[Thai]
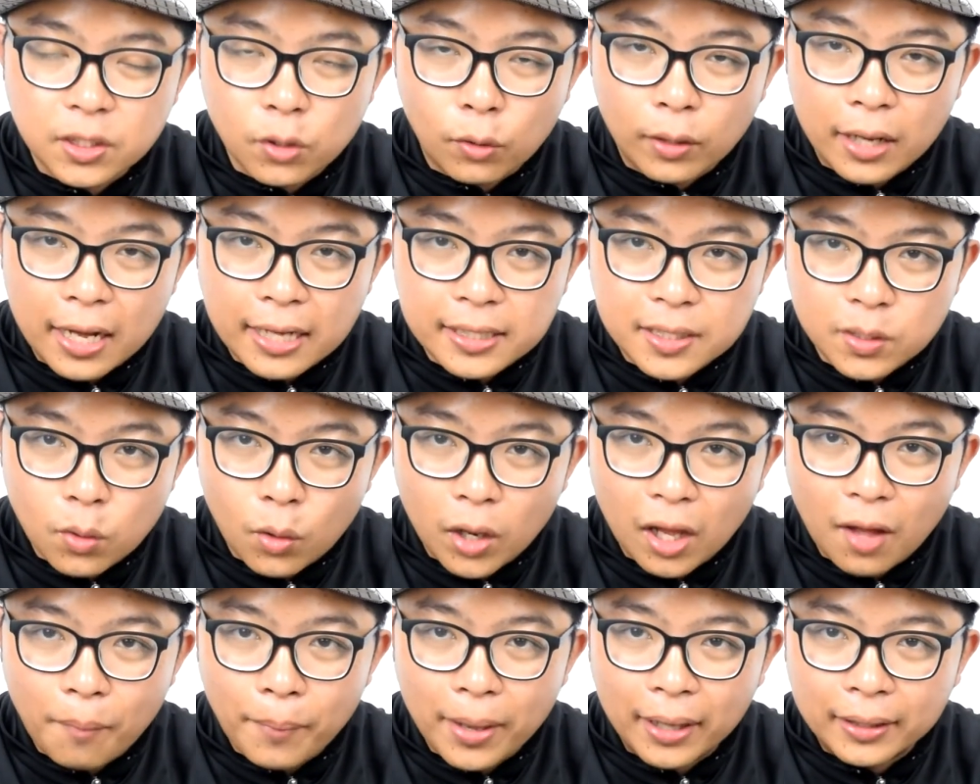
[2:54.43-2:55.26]
1050
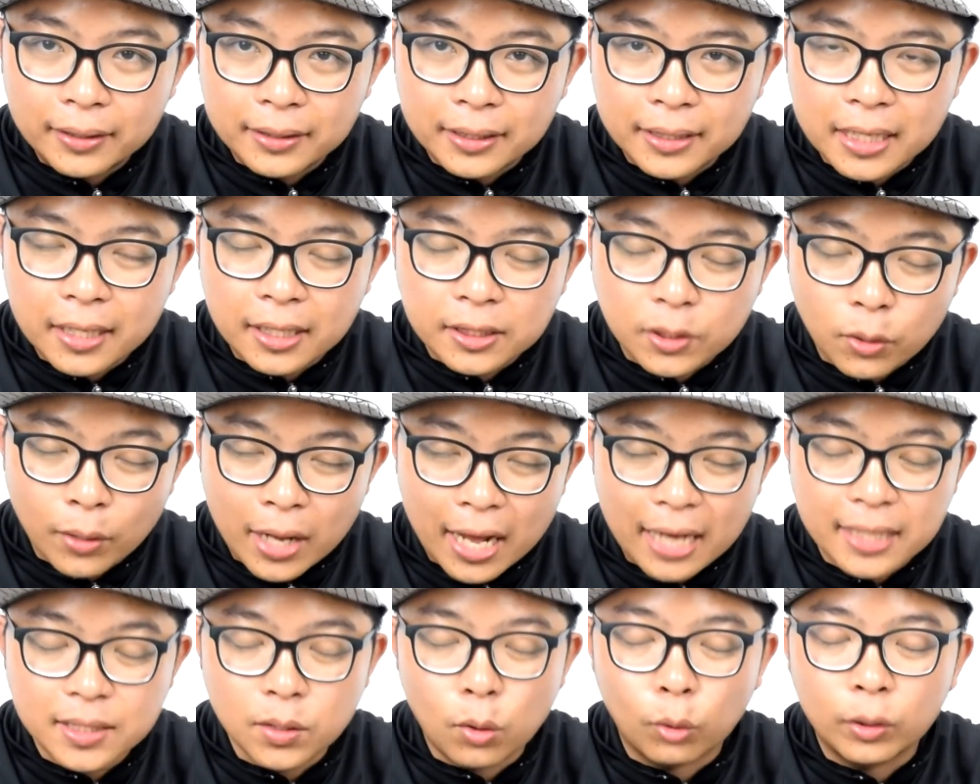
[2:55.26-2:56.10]
แล้วก็เป็น
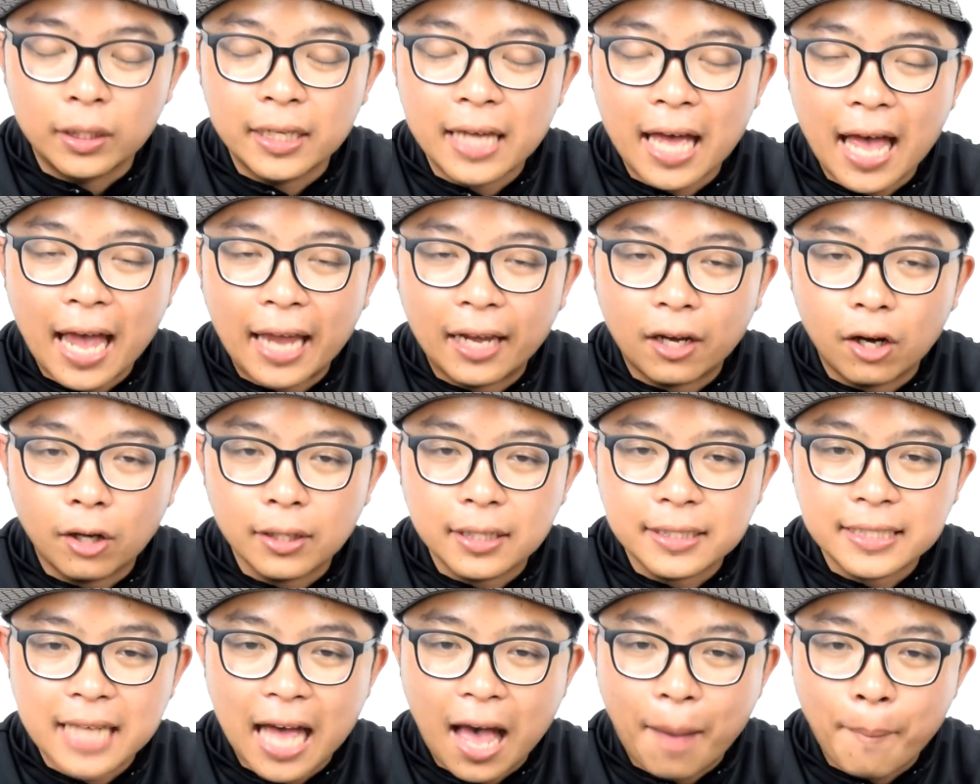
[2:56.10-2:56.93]
1050 Ti ก็
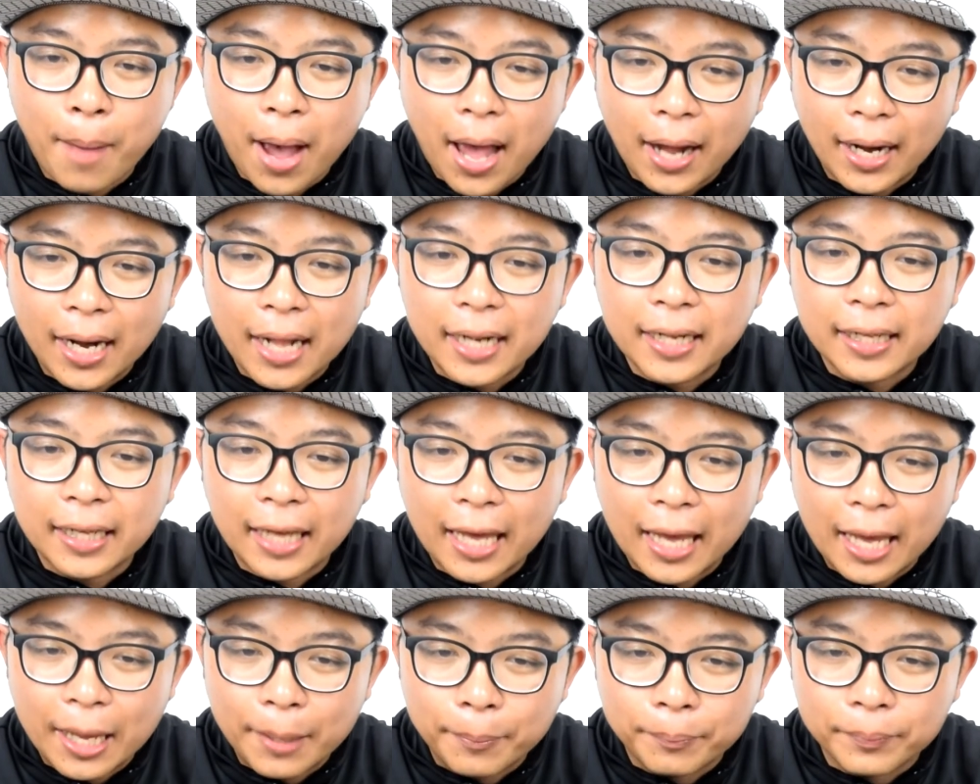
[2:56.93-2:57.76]
จะสามารถเล่นเก
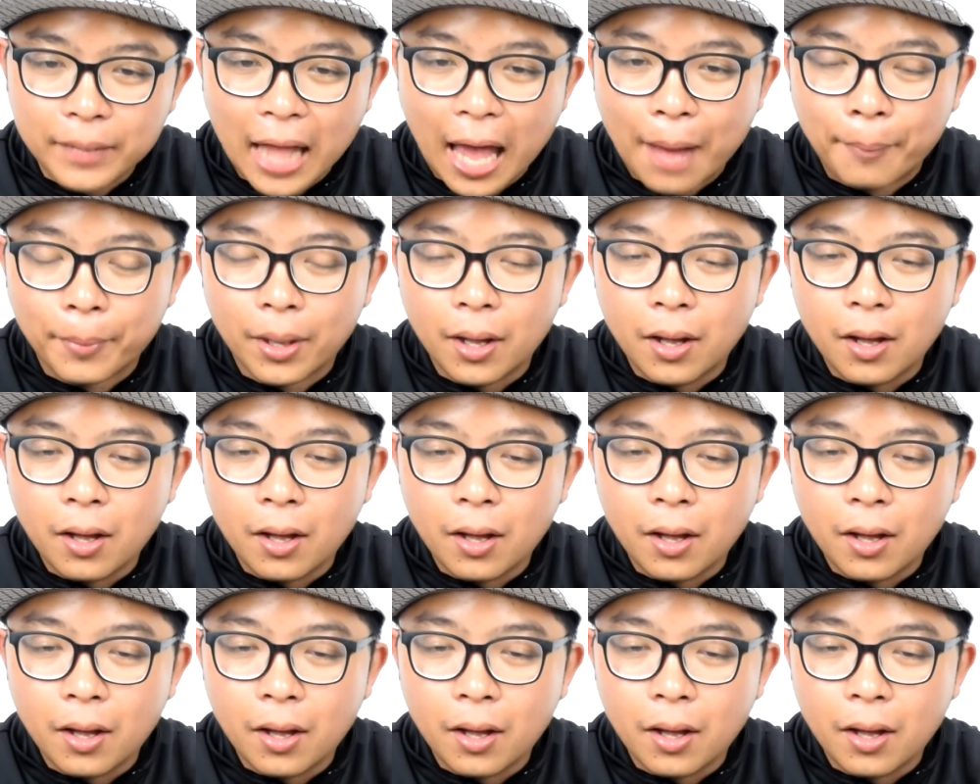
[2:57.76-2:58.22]
มแบบ